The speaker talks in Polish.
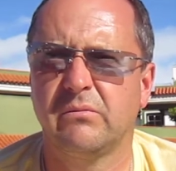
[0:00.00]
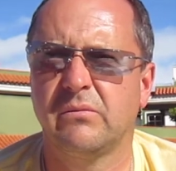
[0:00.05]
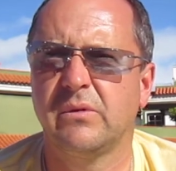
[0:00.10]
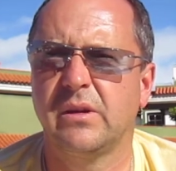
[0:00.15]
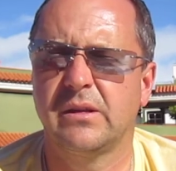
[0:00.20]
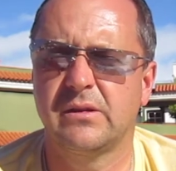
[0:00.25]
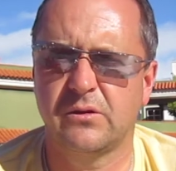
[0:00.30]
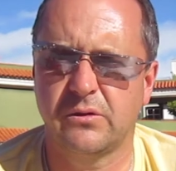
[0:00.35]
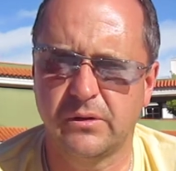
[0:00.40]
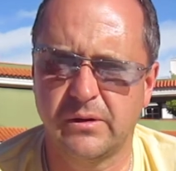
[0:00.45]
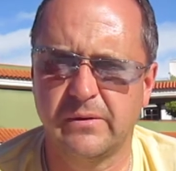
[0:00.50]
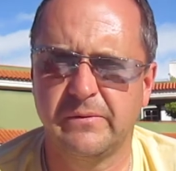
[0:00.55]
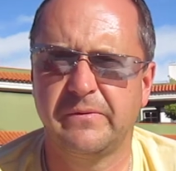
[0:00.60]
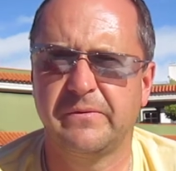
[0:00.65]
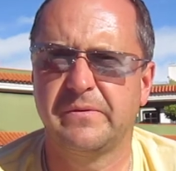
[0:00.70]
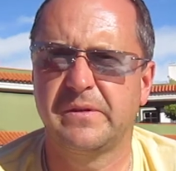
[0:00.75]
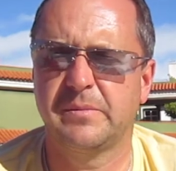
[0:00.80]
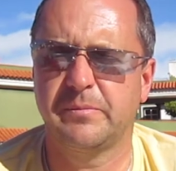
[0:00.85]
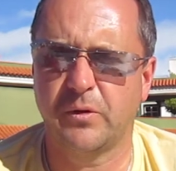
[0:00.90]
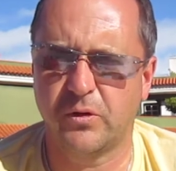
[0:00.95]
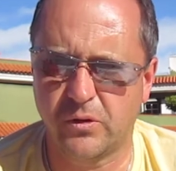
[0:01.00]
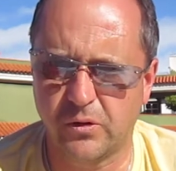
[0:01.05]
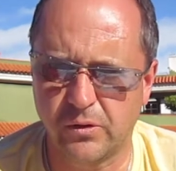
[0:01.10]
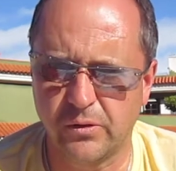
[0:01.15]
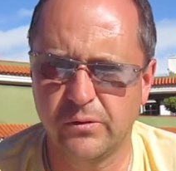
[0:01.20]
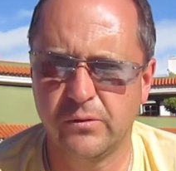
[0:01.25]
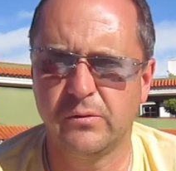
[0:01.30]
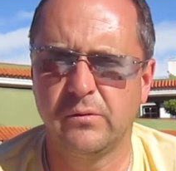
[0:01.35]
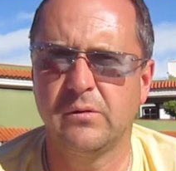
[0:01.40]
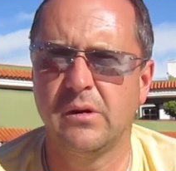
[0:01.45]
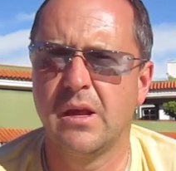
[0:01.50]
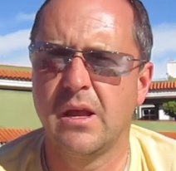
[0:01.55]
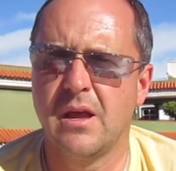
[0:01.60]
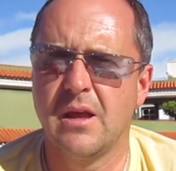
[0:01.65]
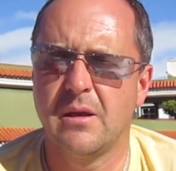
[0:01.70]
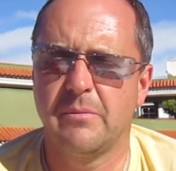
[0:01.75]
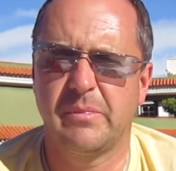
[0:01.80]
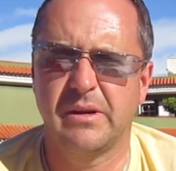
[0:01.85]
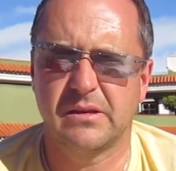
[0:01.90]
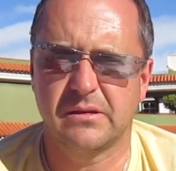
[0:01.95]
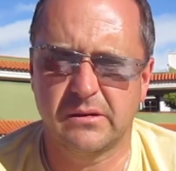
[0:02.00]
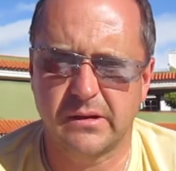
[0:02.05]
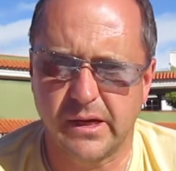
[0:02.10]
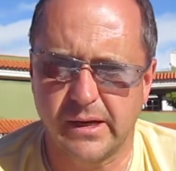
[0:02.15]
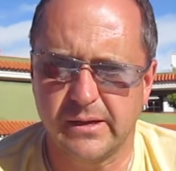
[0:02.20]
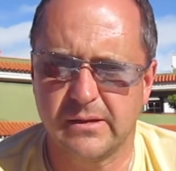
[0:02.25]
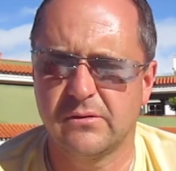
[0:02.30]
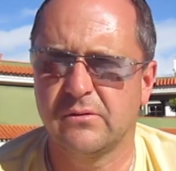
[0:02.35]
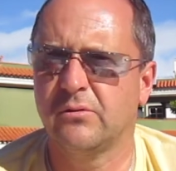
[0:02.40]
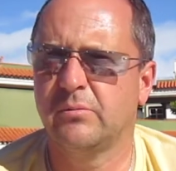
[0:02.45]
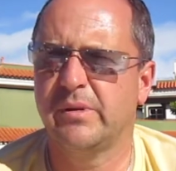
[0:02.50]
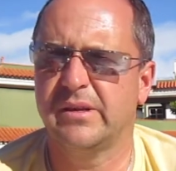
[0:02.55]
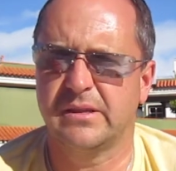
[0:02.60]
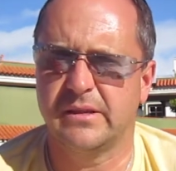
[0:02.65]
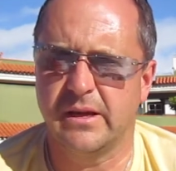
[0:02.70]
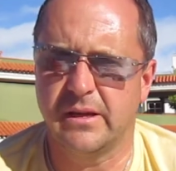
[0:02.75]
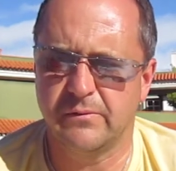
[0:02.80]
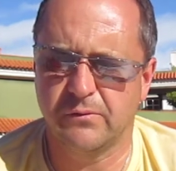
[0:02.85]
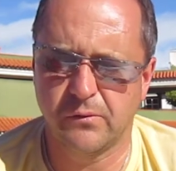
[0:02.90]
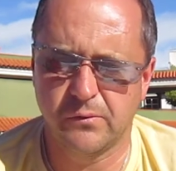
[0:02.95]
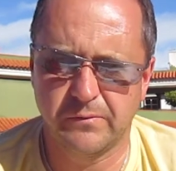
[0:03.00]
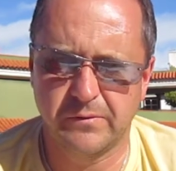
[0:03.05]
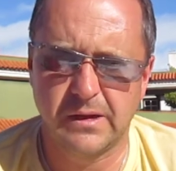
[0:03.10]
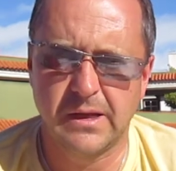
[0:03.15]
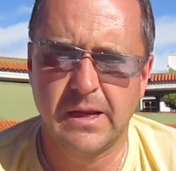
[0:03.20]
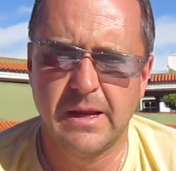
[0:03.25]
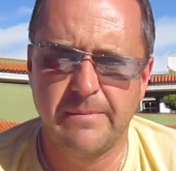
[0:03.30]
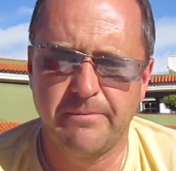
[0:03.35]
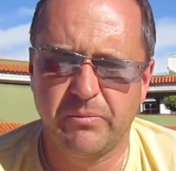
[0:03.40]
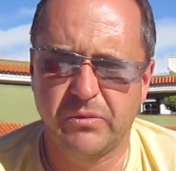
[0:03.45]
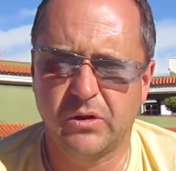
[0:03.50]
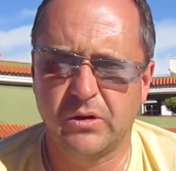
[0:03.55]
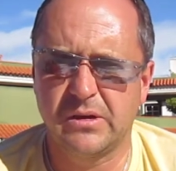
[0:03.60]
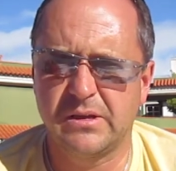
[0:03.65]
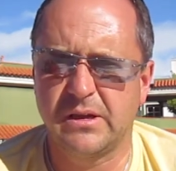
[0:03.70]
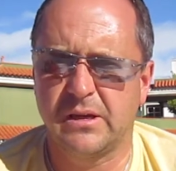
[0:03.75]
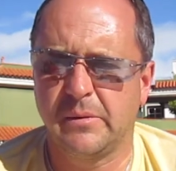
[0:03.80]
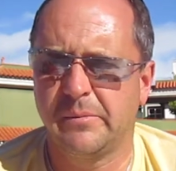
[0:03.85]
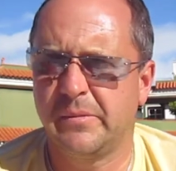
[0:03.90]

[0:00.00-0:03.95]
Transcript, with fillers: jedzone w spokoju, bez stresu, bez nerwów, to jedzenie